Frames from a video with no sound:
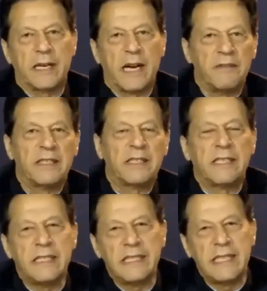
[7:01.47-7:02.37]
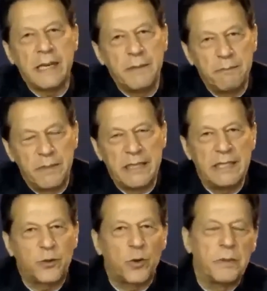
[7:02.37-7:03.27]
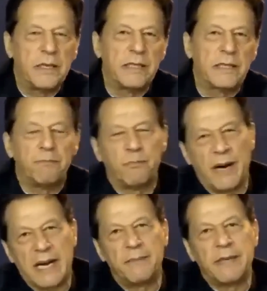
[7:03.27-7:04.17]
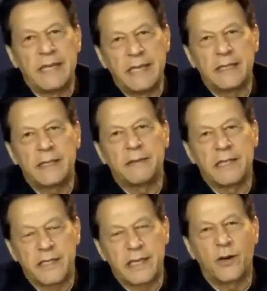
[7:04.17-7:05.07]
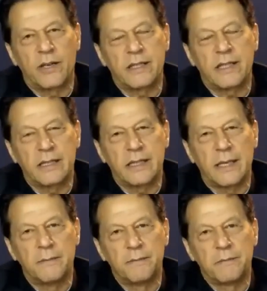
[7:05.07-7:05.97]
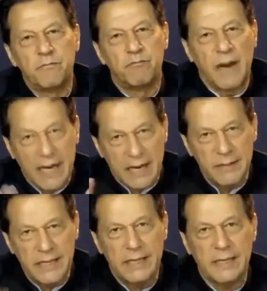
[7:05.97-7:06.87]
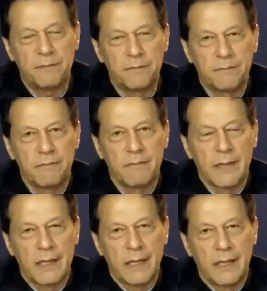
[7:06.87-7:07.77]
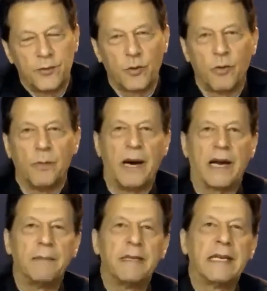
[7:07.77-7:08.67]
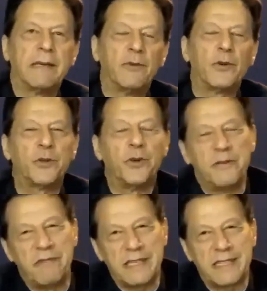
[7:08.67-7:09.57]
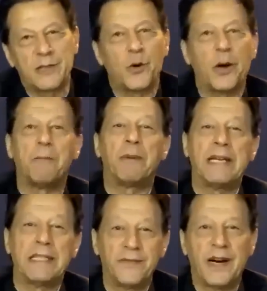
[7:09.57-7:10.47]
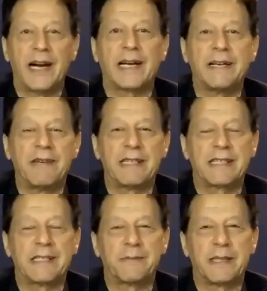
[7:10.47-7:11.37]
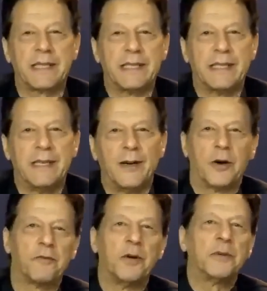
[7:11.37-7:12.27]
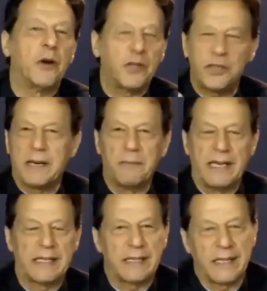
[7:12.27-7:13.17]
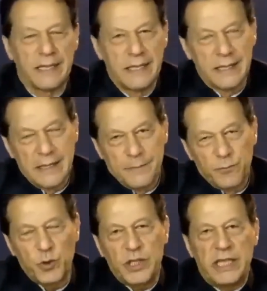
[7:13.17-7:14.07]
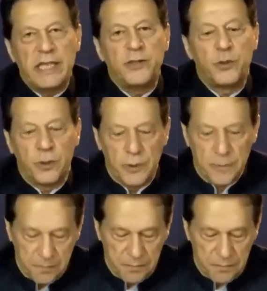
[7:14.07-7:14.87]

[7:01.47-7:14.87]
फिर ये रावी सिटी ये भी इसको भी इस बारह महीने इस स्टे ऑर्डर दे दिया बारह महीने तो वो बारह महीने वो इन्वेस्टर्स और अब पहली दफा आ गए इन्वेस्टर्स और वो भी और सारे बाहर से थे तो ये जो